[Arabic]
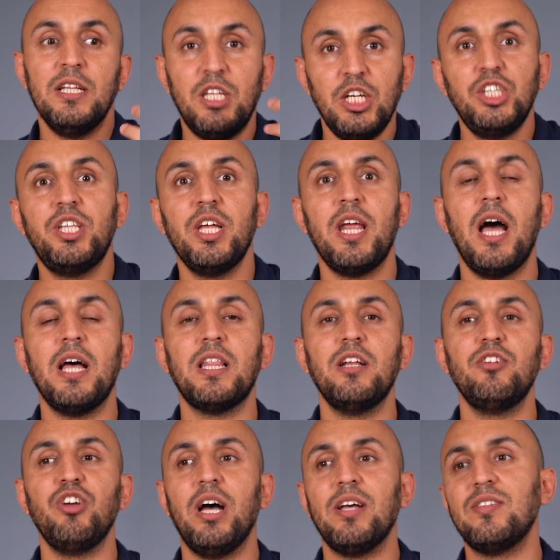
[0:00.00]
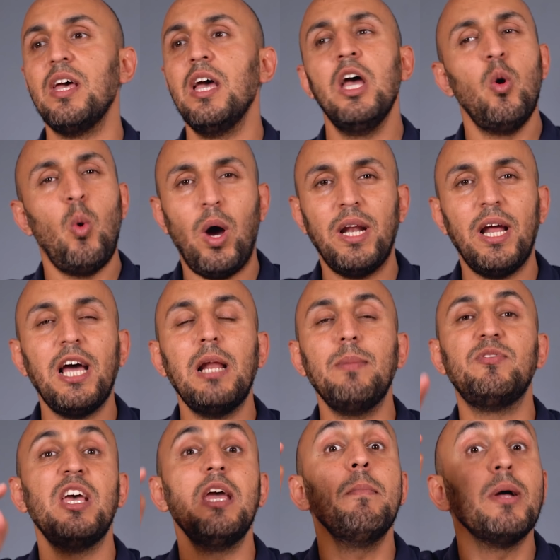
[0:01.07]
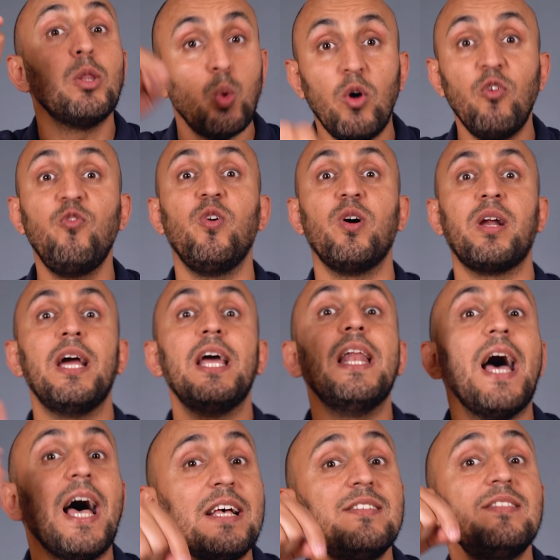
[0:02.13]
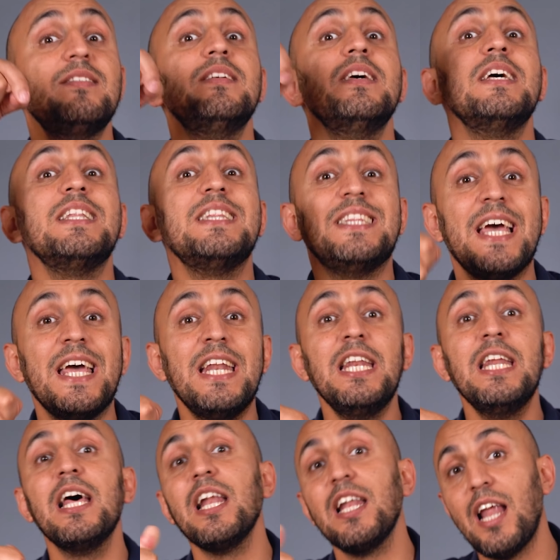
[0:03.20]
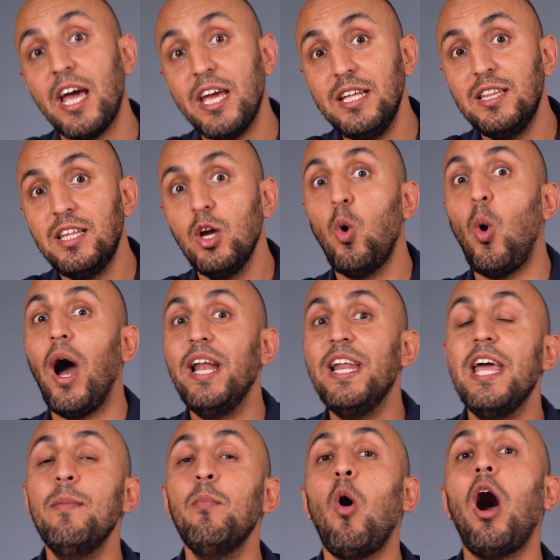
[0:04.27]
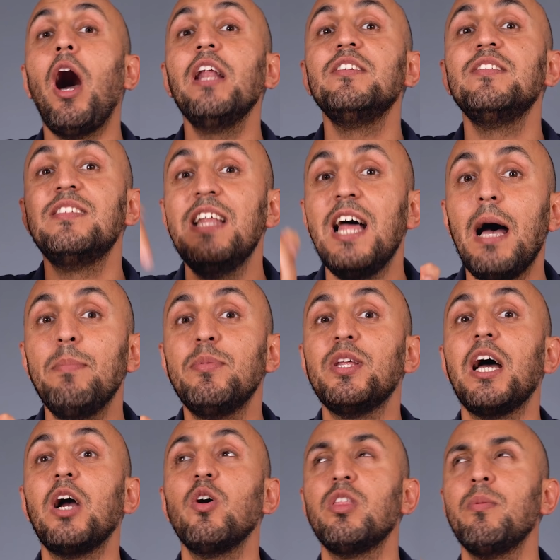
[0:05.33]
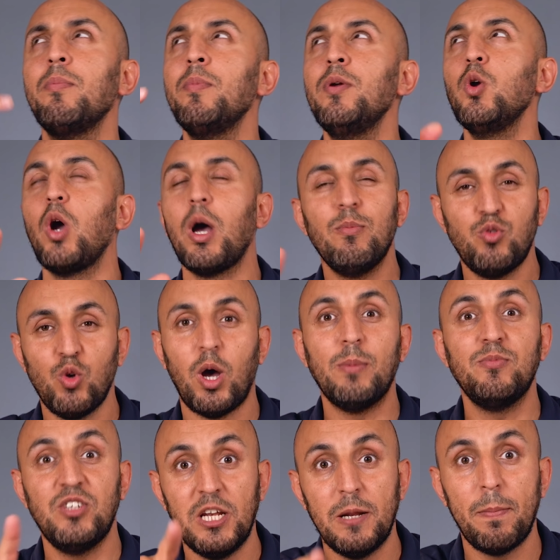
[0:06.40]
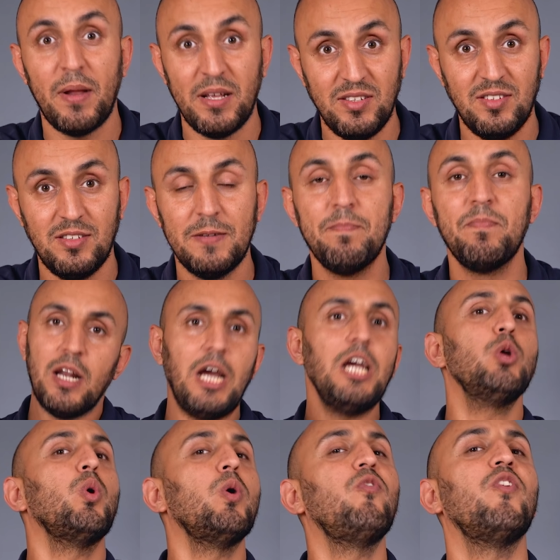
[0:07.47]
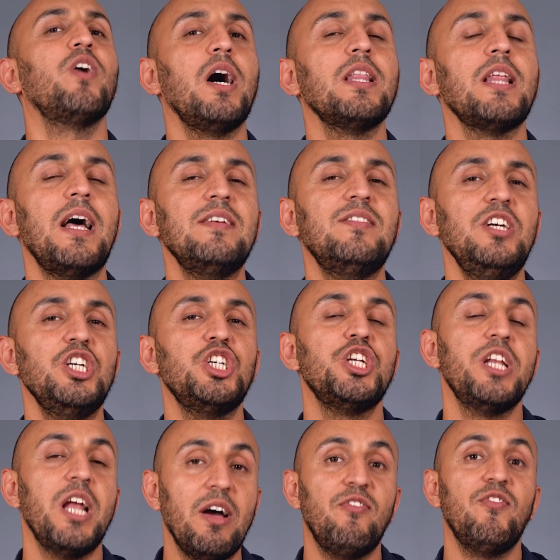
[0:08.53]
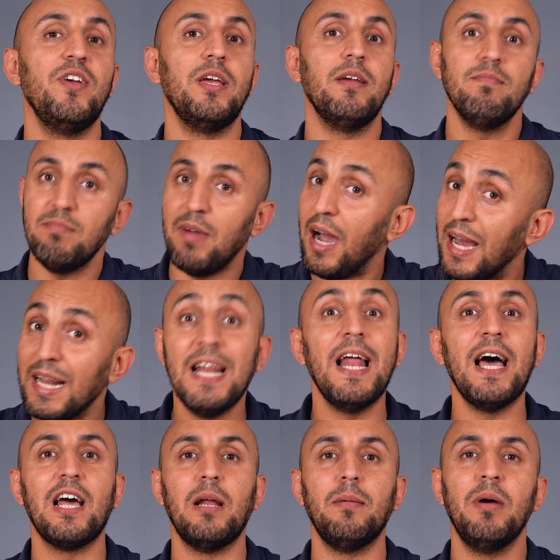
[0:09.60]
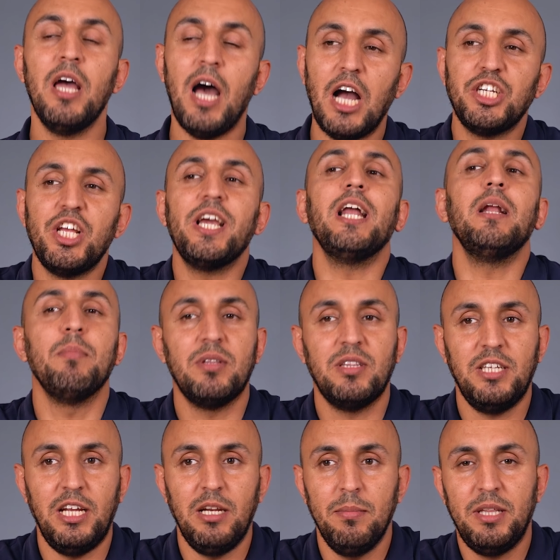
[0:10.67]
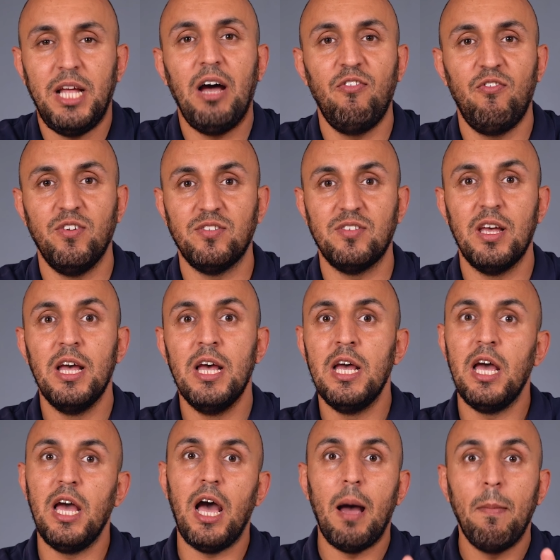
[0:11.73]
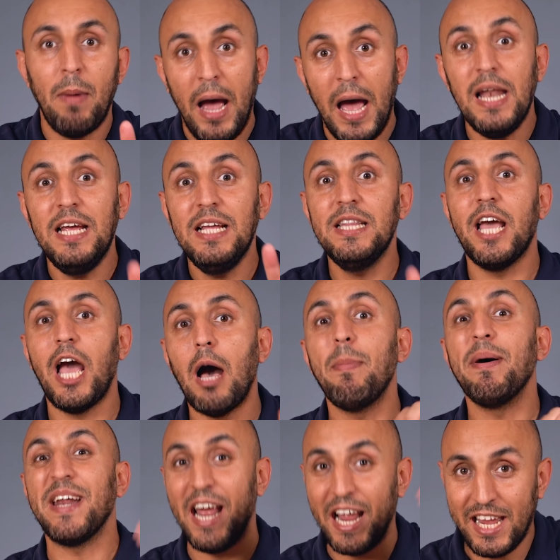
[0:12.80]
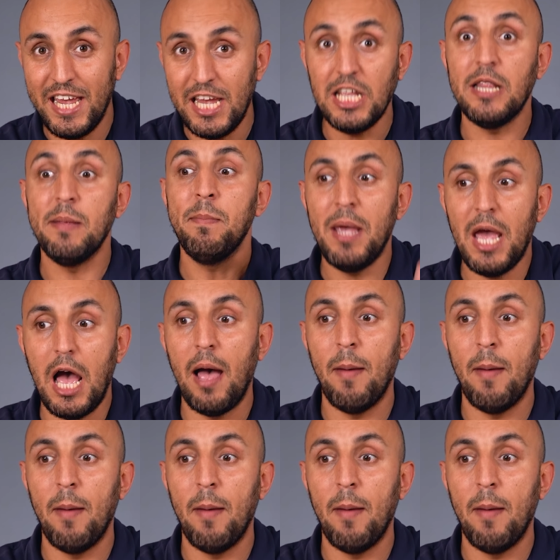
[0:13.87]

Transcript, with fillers: تشتري هذا الجهاز وعلى الاغلب زي ما توفر الاس 10 لايت وعليه معالج سناب دراجون 855 بلس راح يوفر هذا الاس 20 اف اي على الاغلب عشان هيك انا مت يعني متحفز اما هل عندي خبر اكيد